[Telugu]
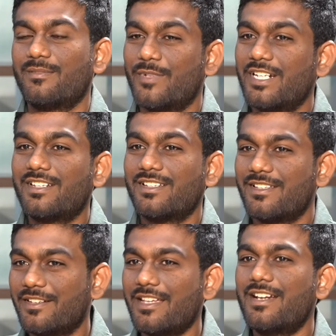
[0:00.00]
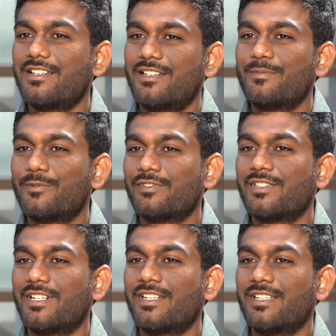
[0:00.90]
బట్ రియాలిటీలో
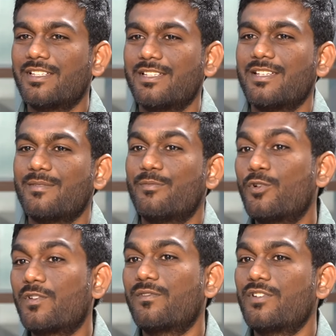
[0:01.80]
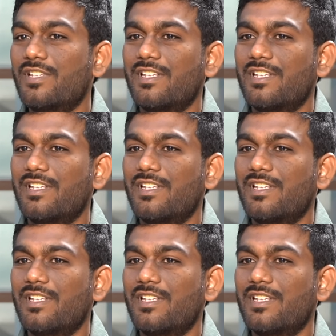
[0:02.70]
ఏమవుతుందంటే పోర్ట్ఫోలియో